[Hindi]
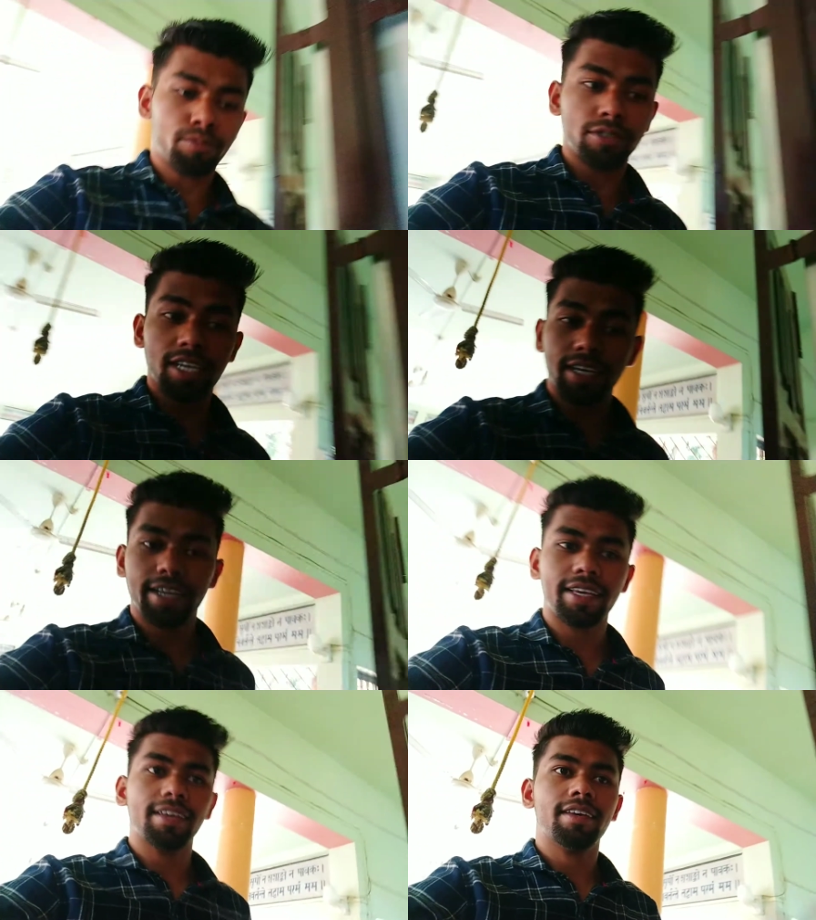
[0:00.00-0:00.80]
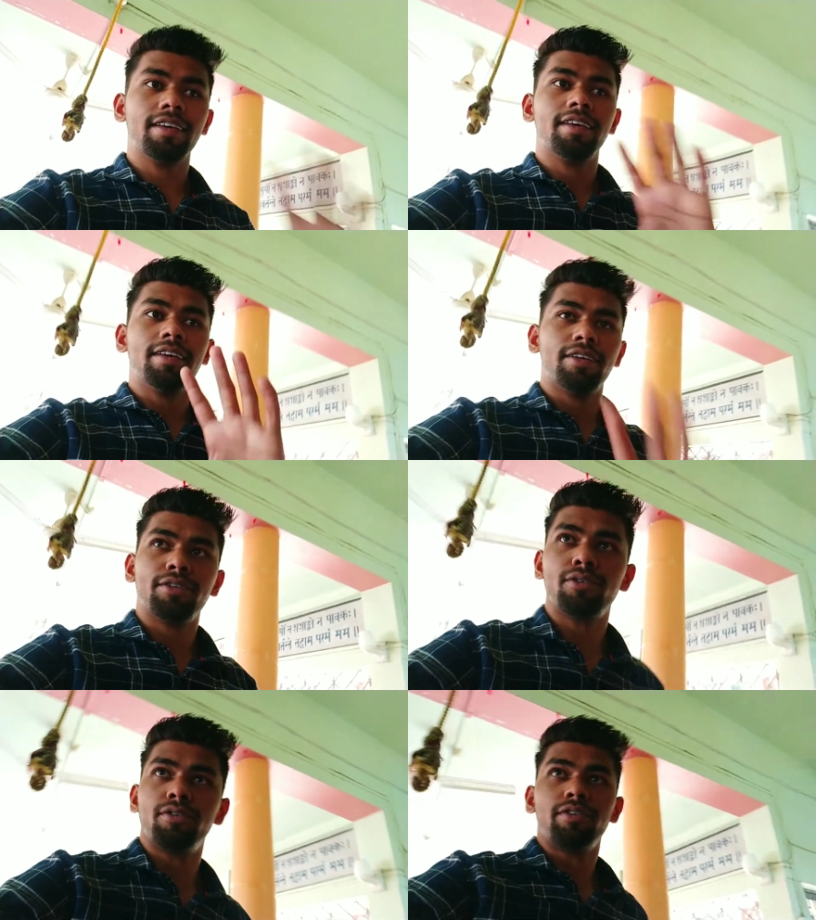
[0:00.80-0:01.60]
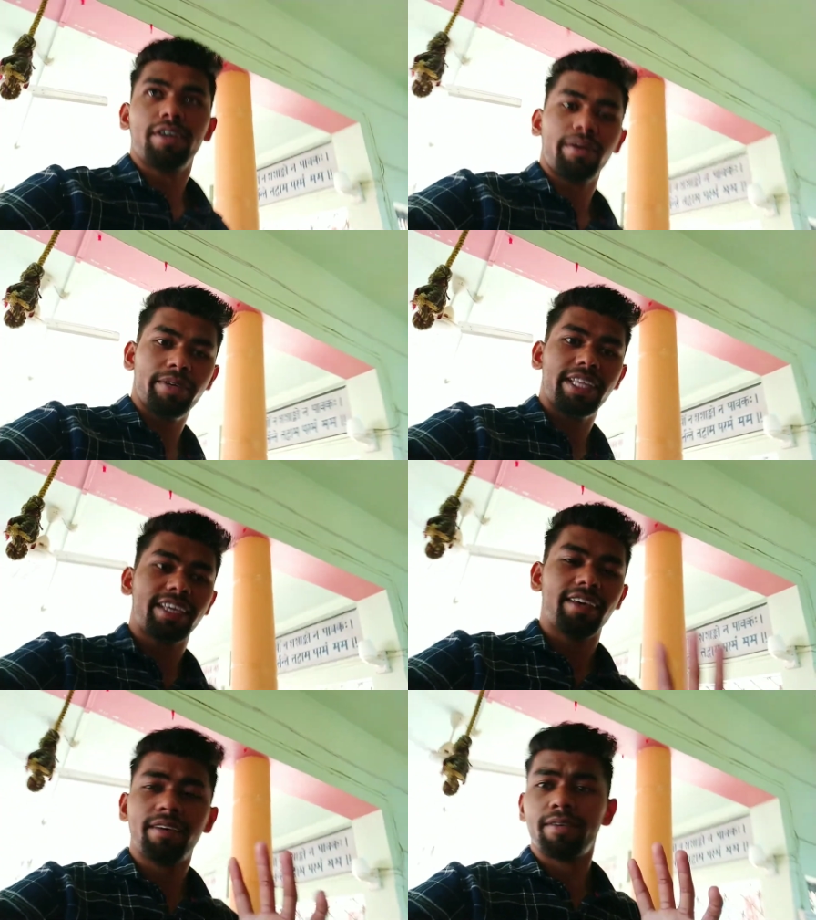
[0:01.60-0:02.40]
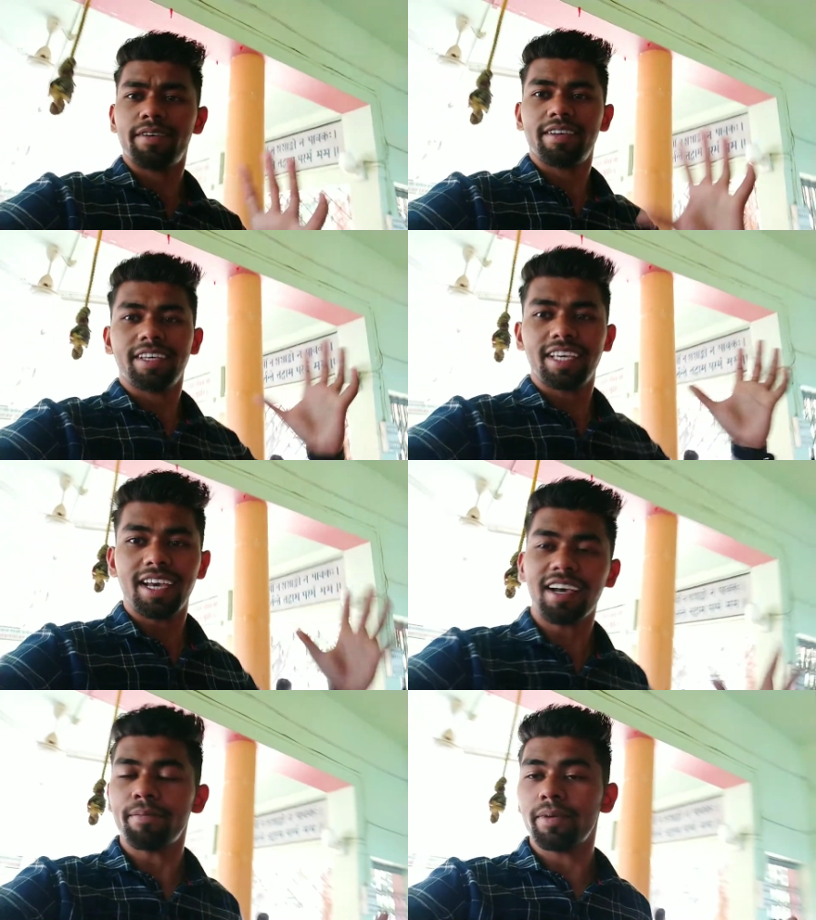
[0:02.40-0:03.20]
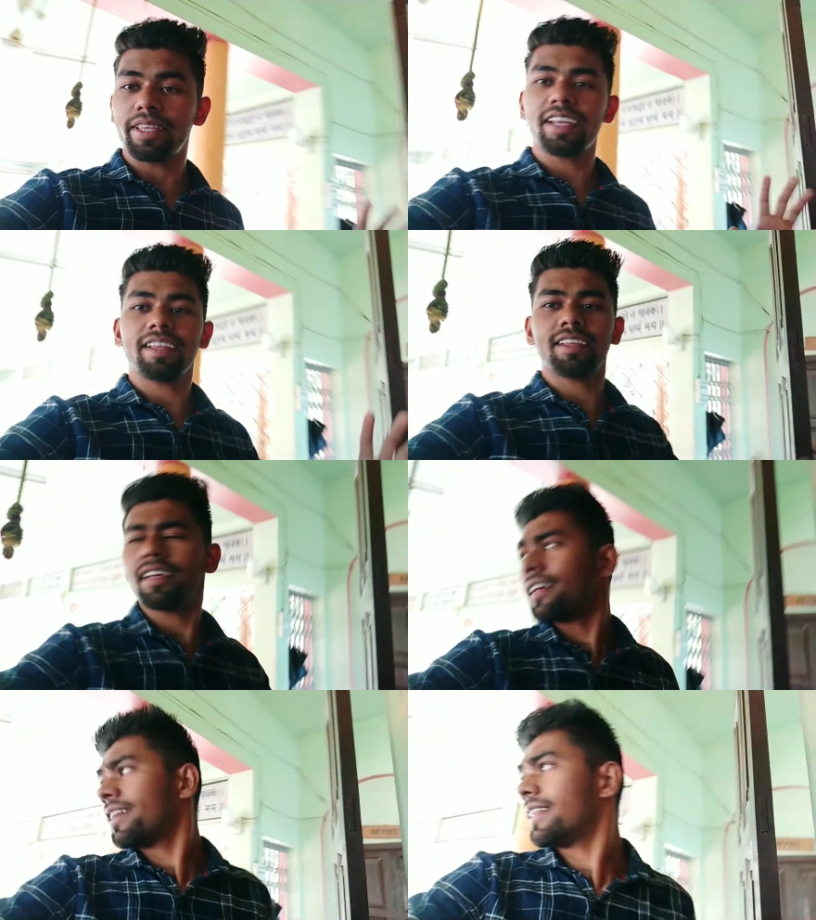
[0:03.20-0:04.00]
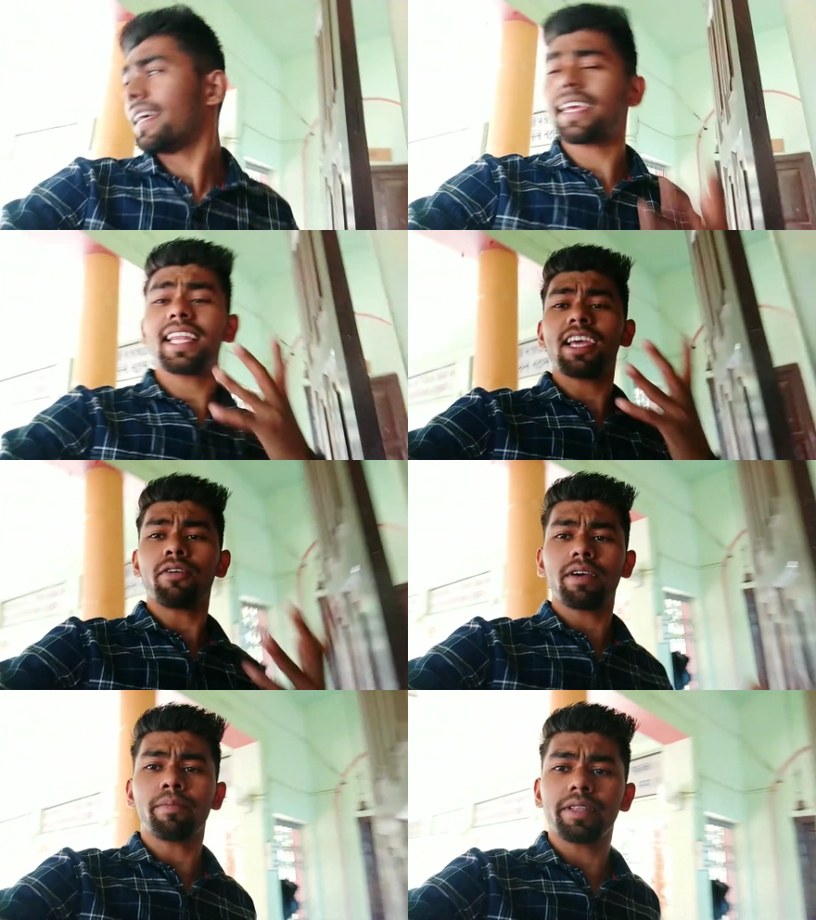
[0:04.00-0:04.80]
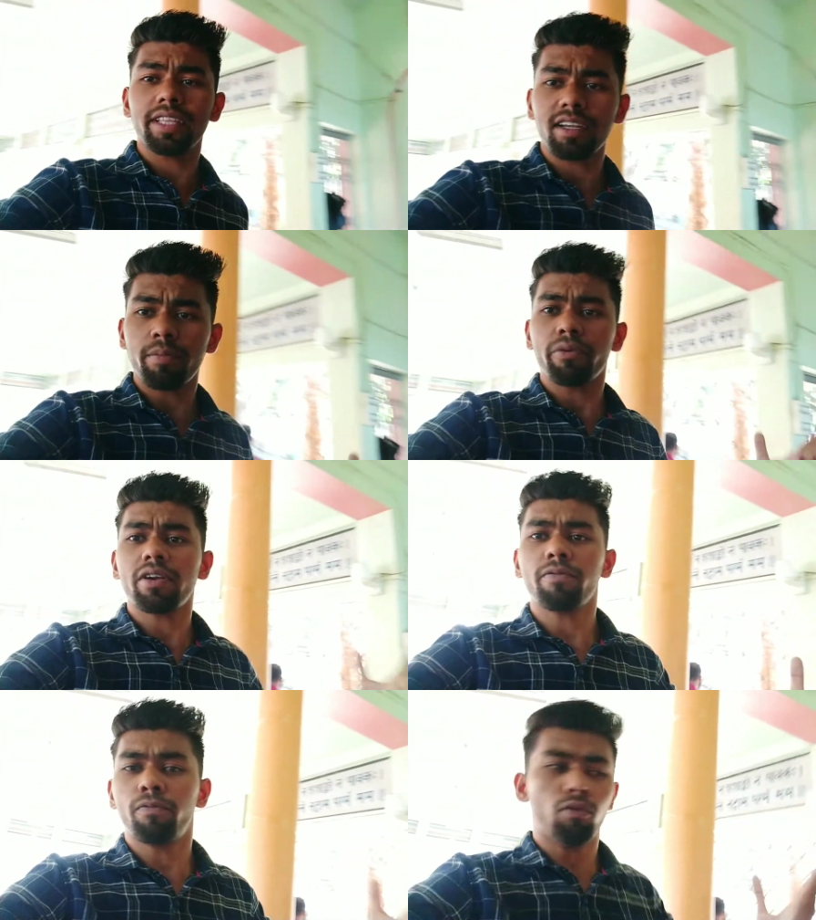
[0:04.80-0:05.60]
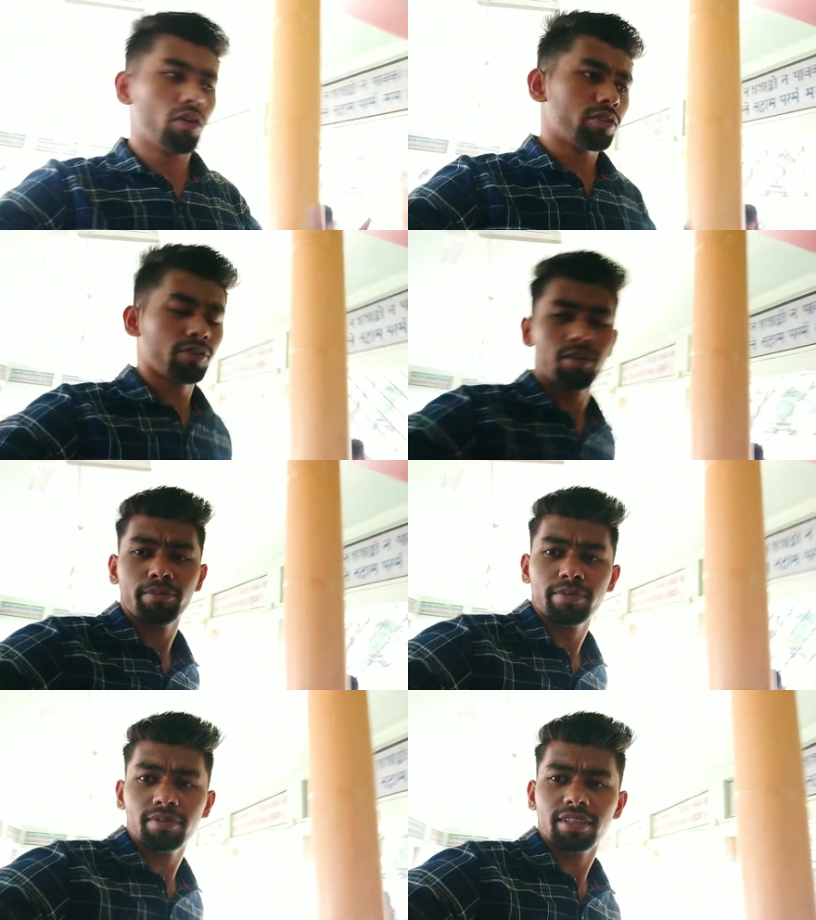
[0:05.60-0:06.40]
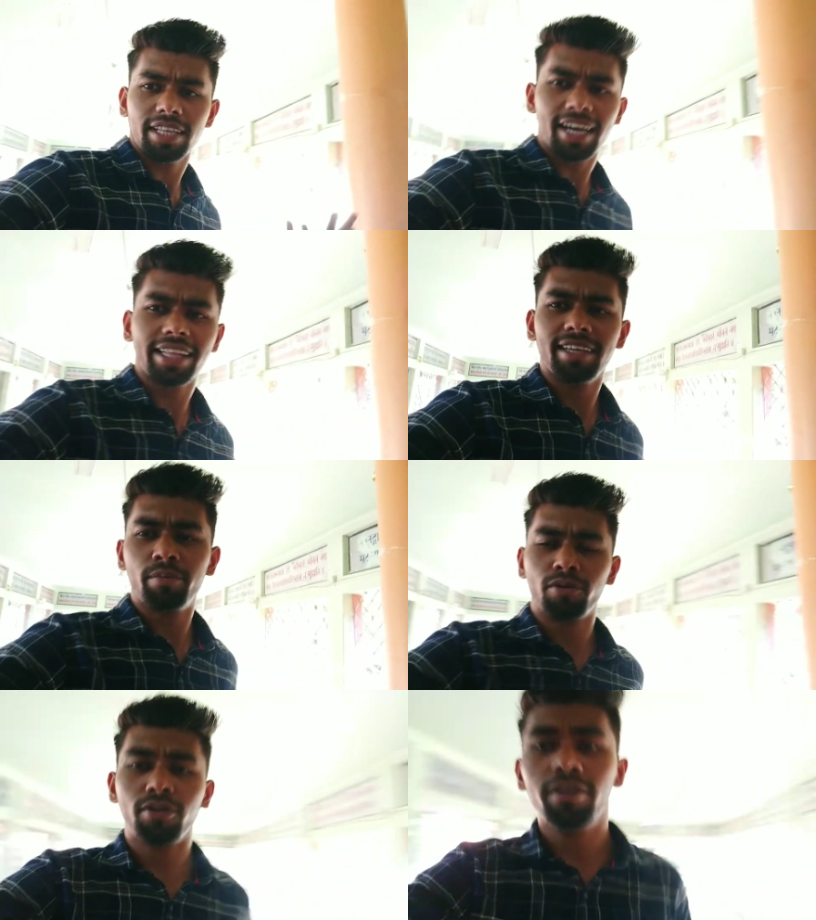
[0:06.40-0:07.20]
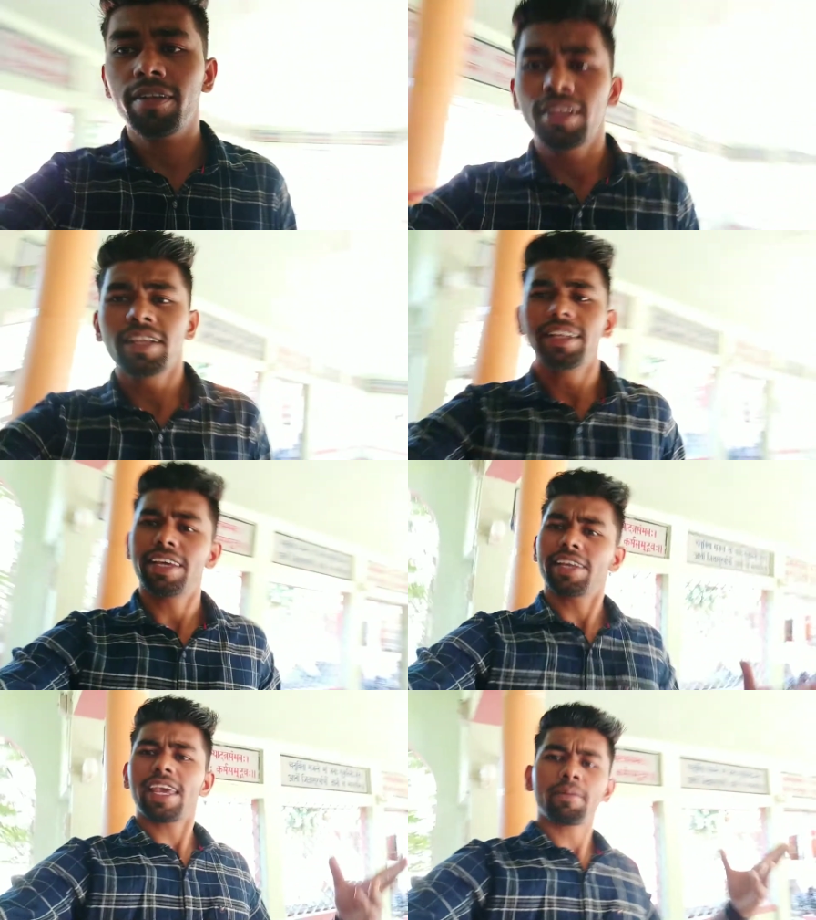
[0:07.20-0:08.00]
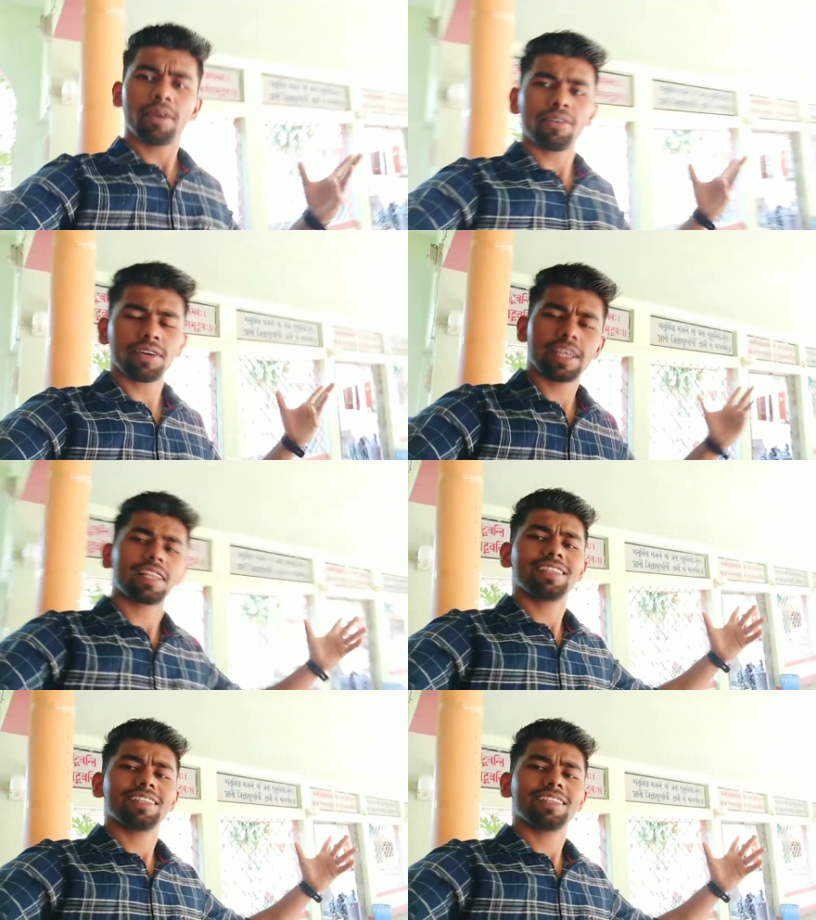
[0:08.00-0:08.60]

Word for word: पूजा करेंगे तो अभी देखिए यहाँ का मंदिर देख ही लिया होगा मंदिर का पूरा ब्लॉक तो दिखा दिया आप लोग को लेकिन एक बार और देख